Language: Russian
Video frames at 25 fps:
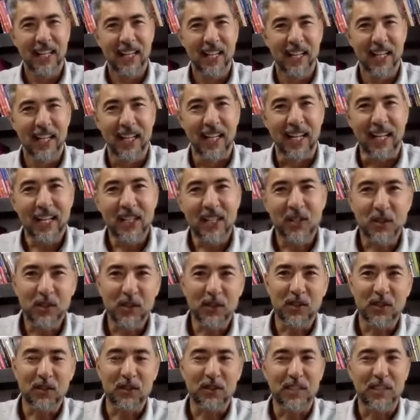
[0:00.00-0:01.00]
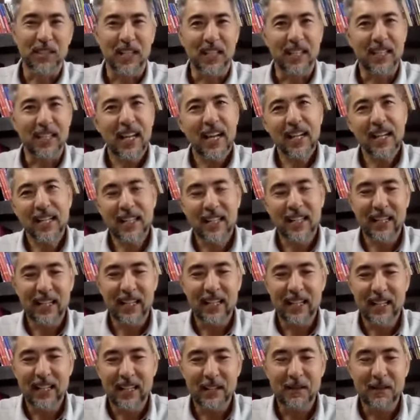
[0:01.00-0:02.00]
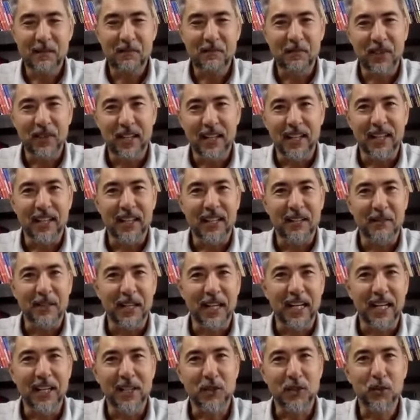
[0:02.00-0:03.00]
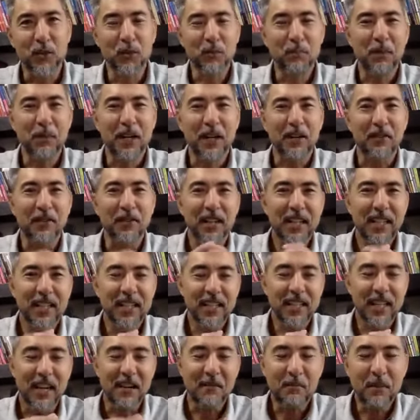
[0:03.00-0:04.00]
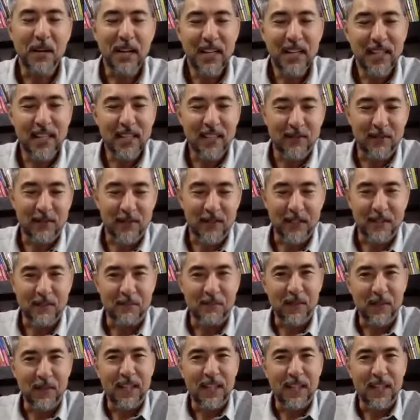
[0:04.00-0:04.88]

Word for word: Хорошо, друзья. Итак, хочу поговорить о молитве.